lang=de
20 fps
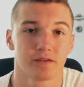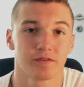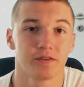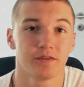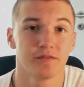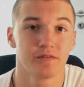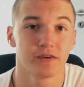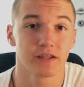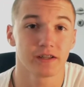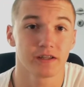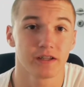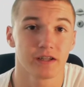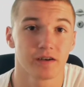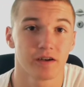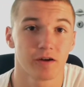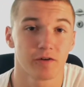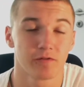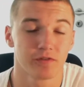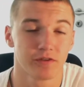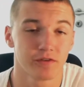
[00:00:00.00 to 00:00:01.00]
Die werden
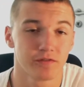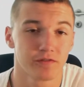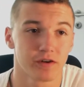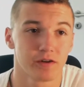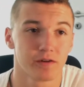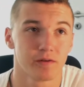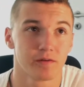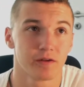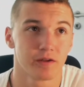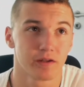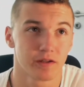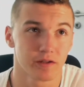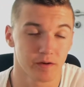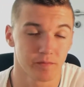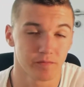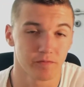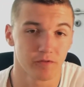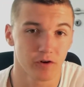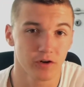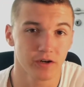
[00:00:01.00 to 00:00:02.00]
dann auf jeden Fall
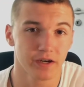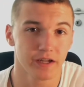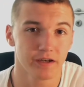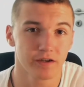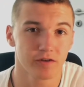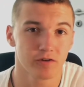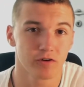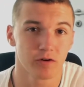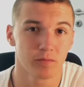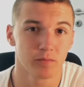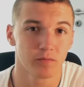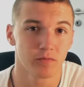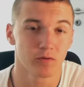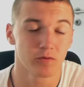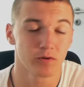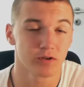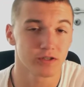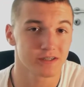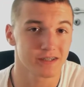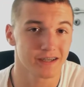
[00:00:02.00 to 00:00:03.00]
am Wochenende kommen
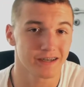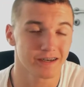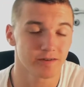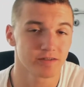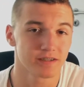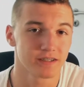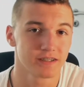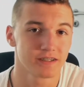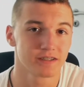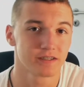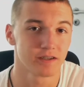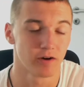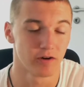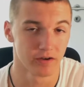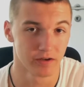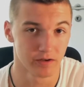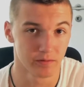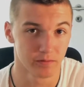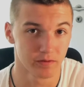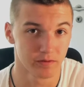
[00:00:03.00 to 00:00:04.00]
oder es kann auch sein, dass sie
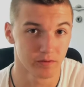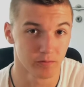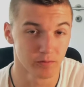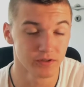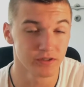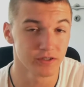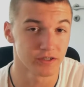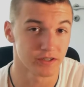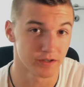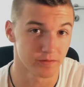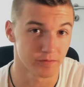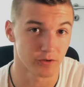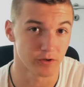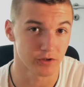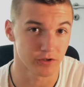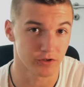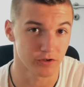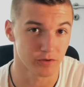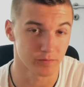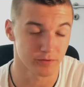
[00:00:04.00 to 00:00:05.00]
unter der
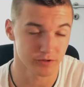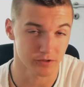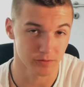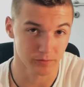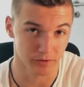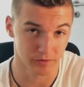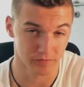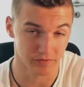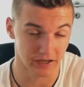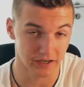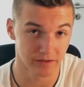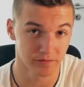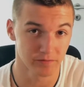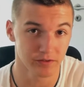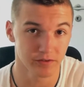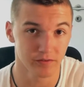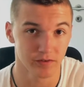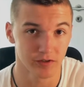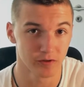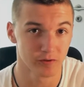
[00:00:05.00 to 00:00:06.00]
Woche kommen. Es kommt darauf an,
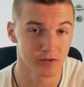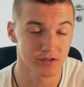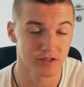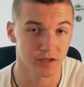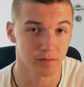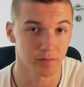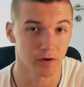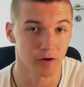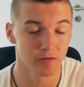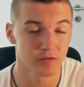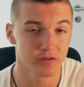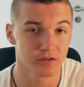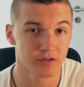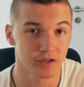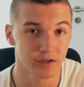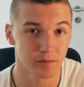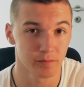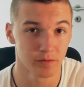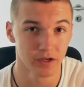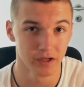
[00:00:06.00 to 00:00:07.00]
wie wir Lust haben
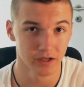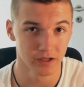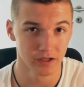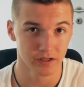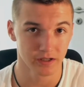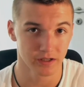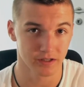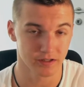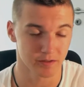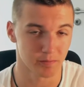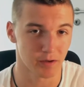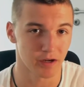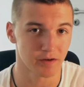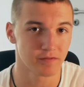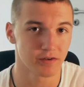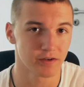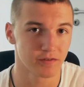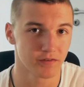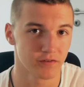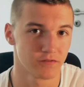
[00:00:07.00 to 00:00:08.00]
aufzunehmen. Jetzt am
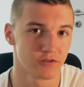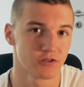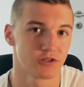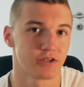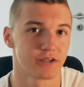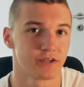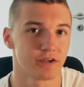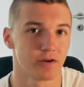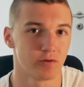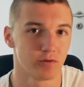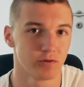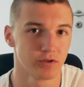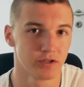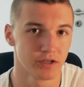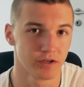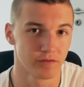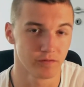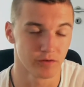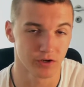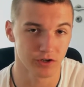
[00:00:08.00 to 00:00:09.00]
Anfang werden wahrscheinlich auch unter
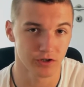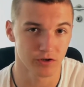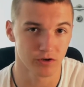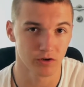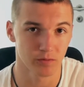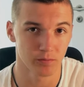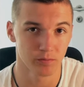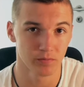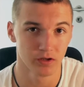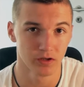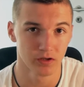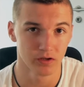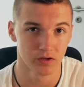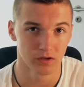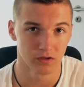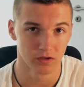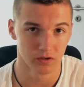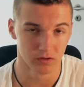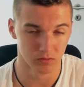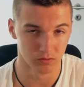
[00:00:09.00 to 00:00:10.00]
der Woche kommen.
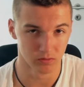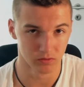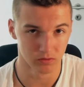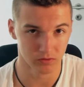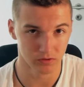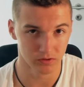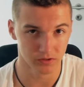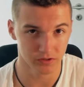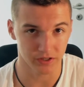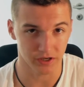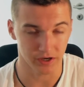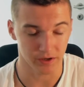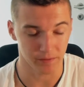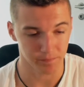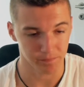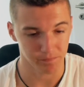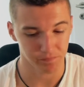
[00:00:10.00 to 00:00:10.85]
Und ja,